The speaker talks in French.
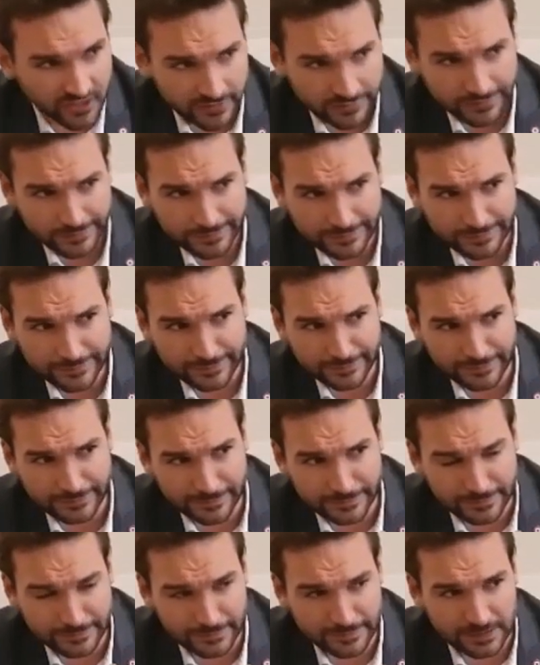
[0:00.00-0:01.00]

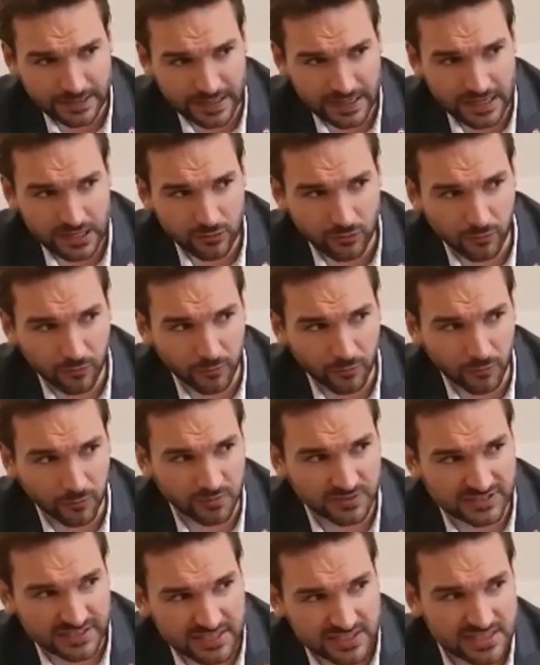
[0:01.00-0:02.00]
Euh, et
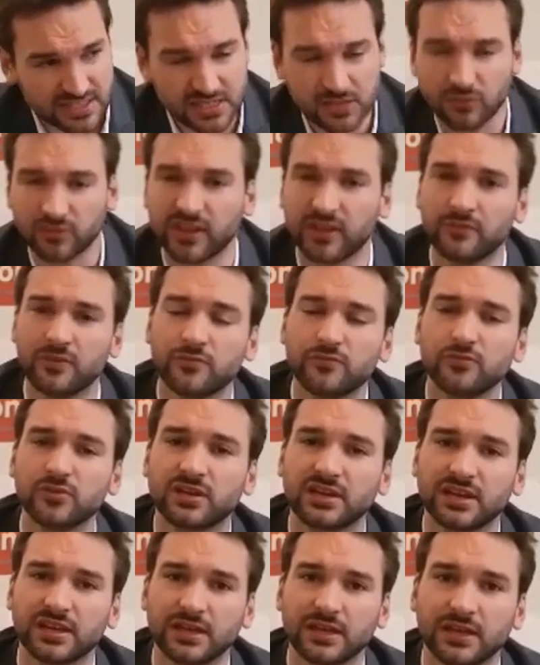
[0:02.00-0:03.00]
on s'est dit, on avait vu
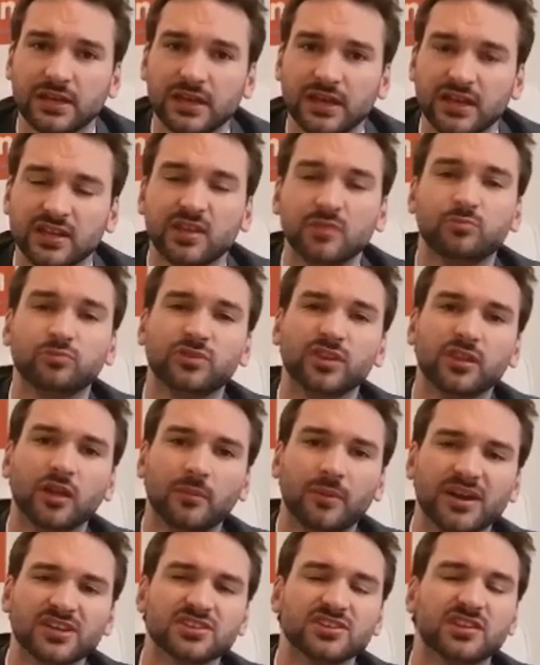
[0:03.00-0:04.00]
que les, députés
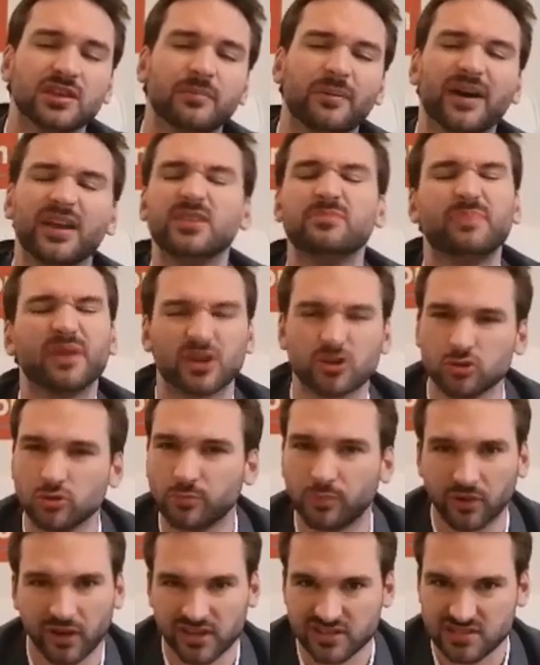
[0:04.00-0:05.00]
d'En Marche n'étaient pas hyper chauds
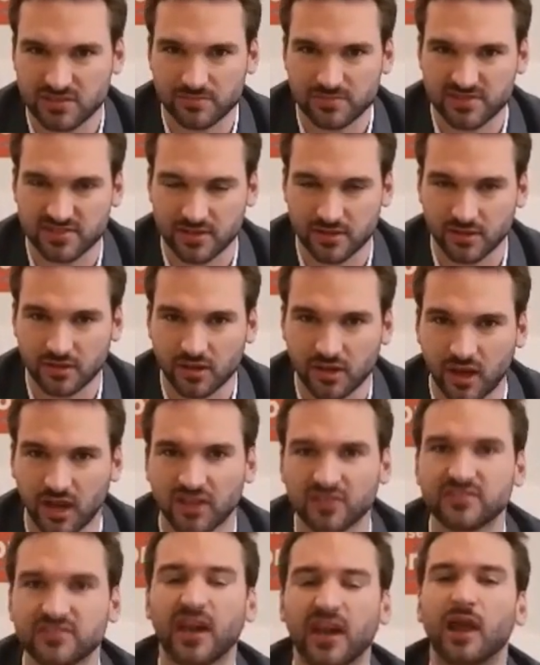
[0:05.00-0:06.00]
pour le récipicé.
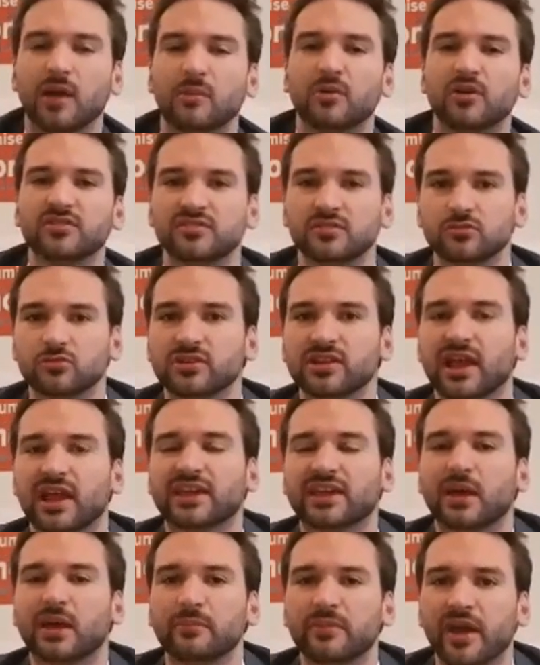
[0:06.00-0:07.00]
Hein, ce qui est à la mode, c'est aujourd'hui la
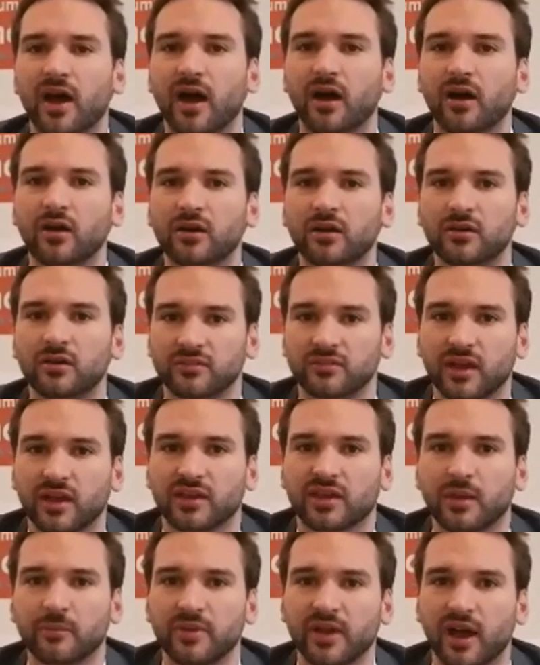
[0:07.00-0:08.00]
caméra, la
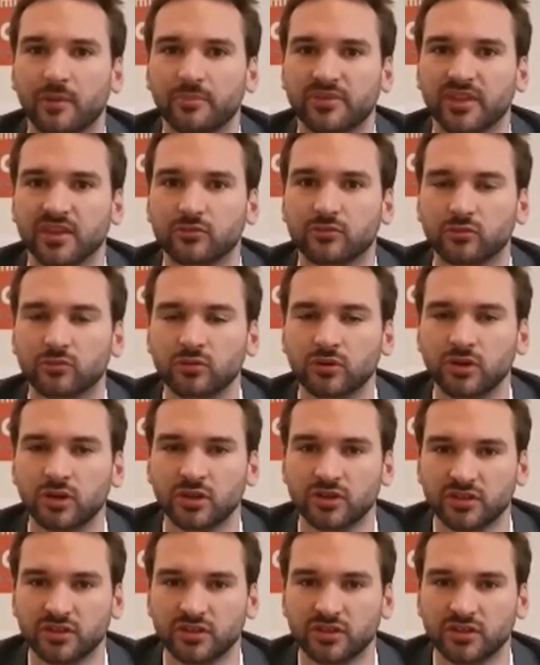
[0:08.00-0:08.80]
caméra piéton.